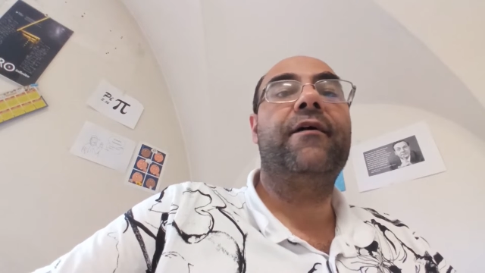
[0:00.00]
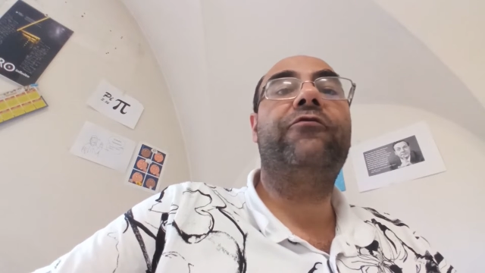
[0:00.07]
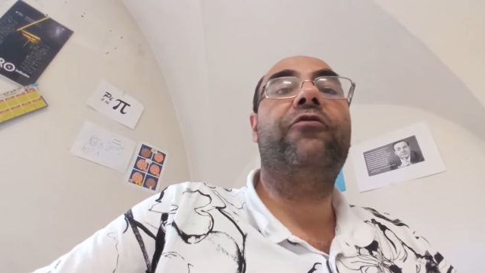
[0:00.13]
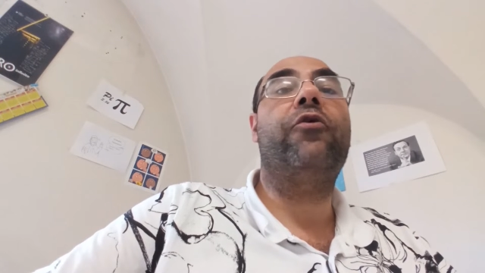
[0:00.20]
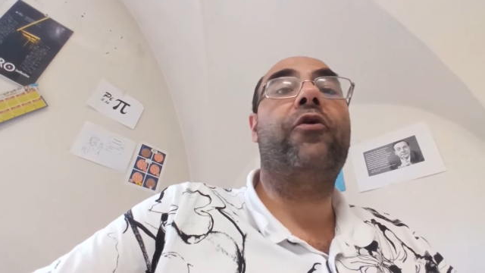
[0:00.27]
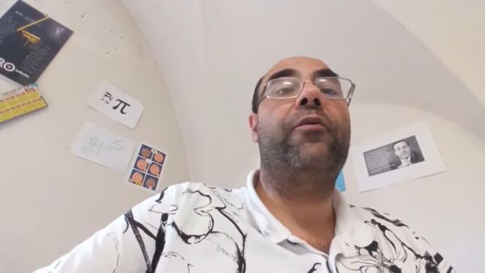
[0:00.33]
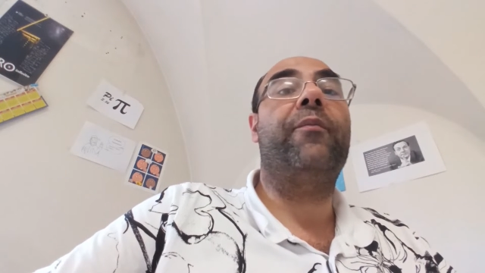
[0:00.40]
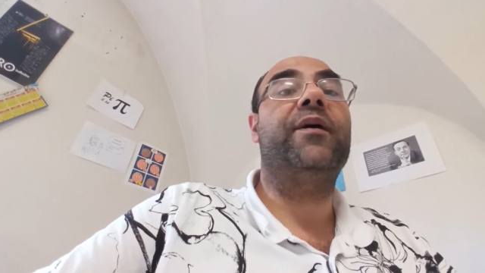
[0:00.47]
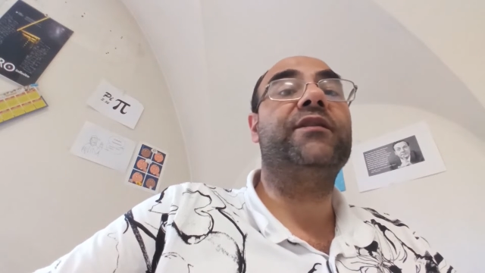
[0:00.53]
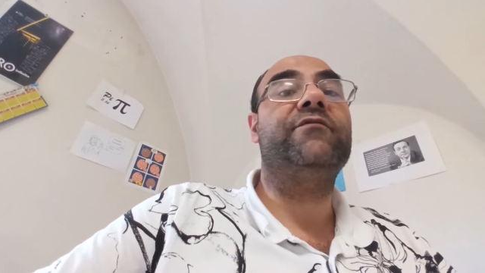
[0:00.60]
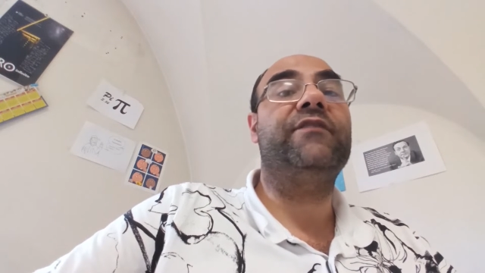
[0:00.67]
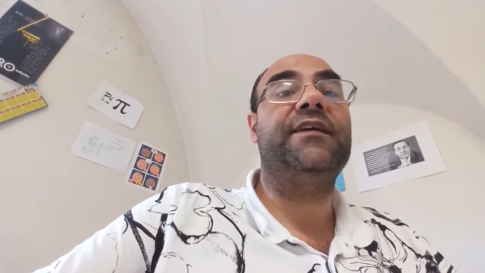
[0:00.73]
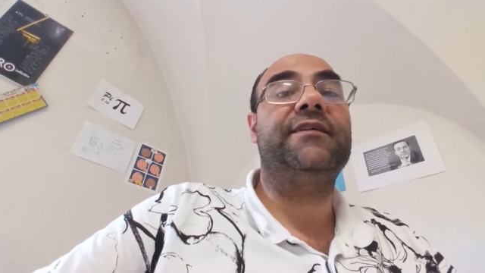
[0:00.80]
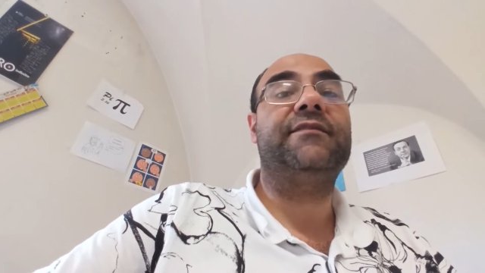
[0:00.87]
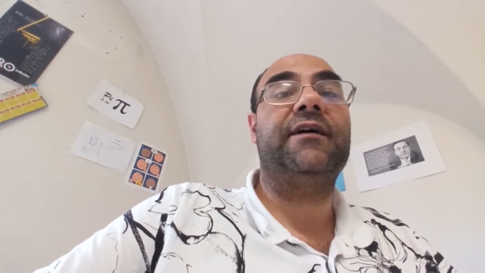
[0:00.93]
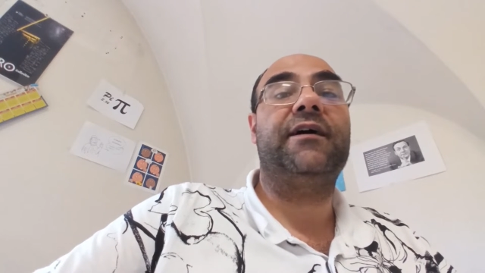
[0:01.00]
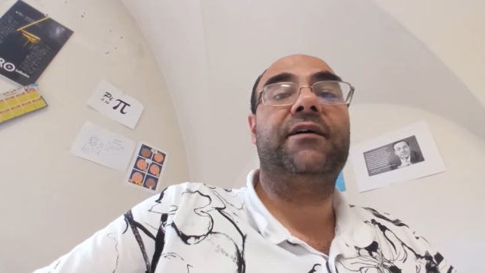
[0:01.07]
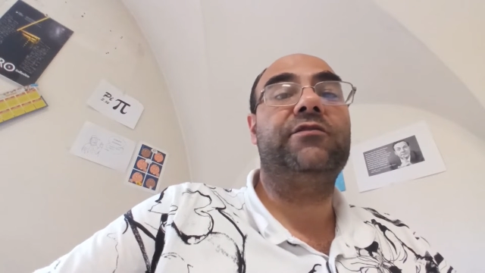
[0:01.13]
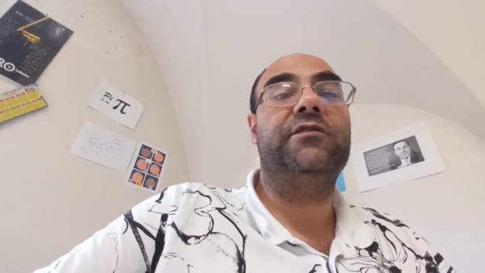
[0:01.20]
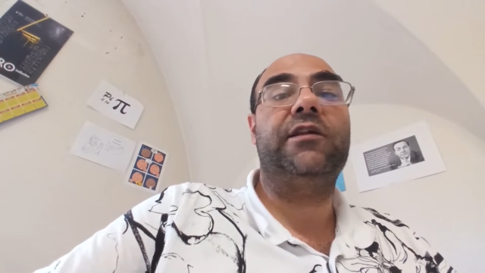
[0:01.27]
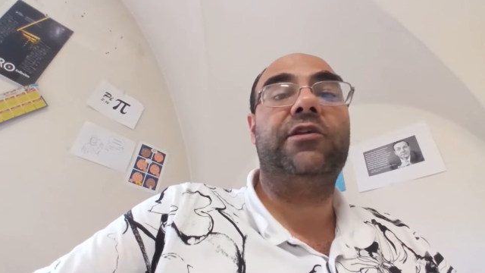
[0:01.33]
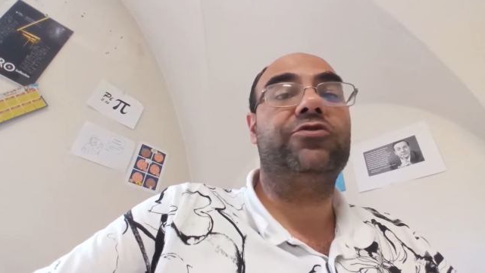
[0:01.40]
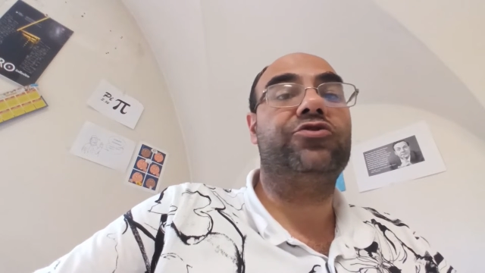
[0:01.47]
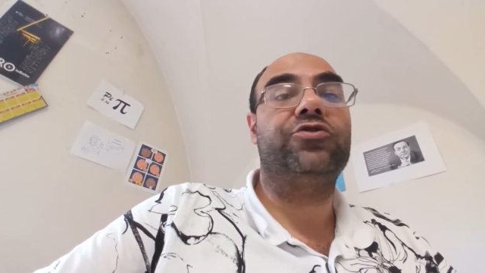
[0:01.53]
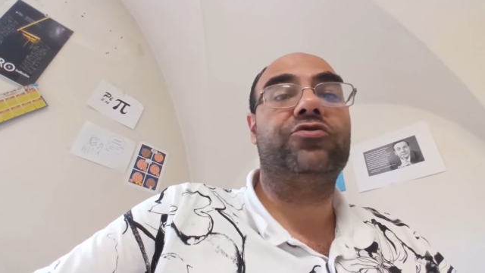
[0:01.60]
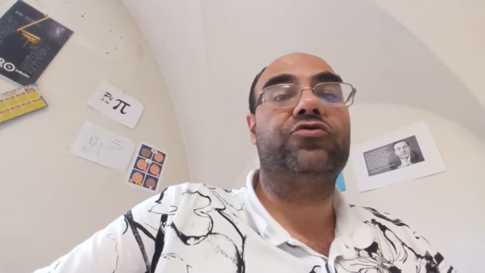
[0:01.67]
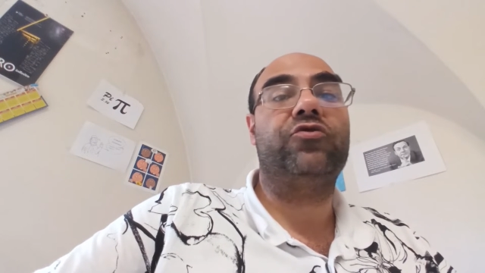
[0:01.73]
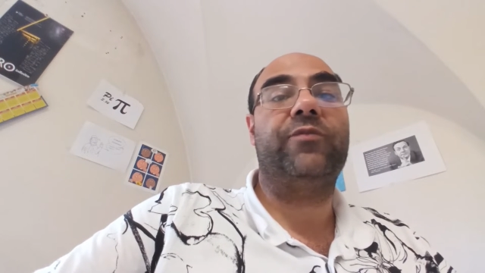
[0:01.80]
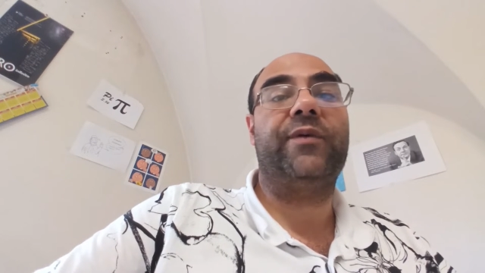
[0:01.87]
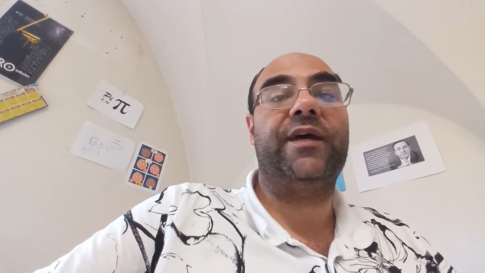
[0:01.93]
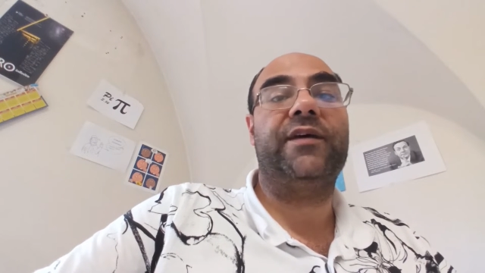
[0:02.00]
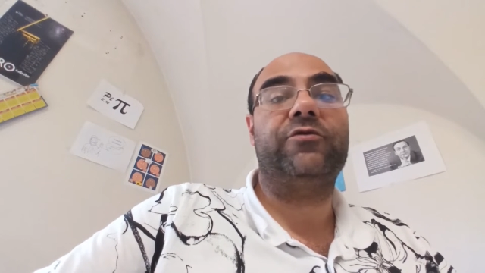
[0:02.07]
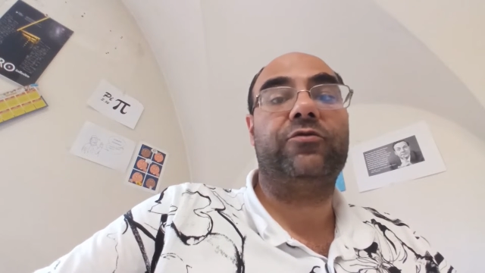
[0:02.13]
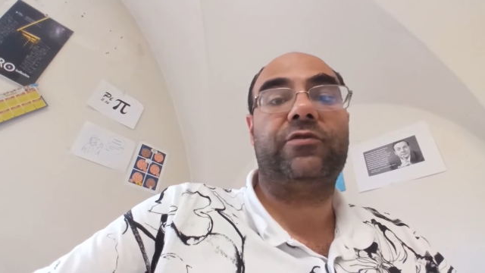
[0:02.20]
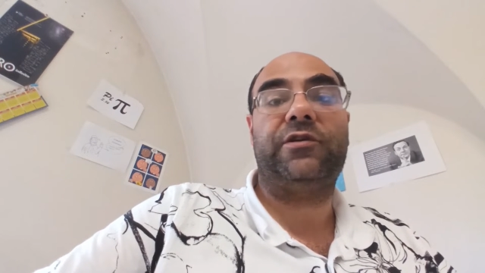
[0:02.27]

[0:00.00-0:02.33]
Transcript: forma di vita, intelligente o meno,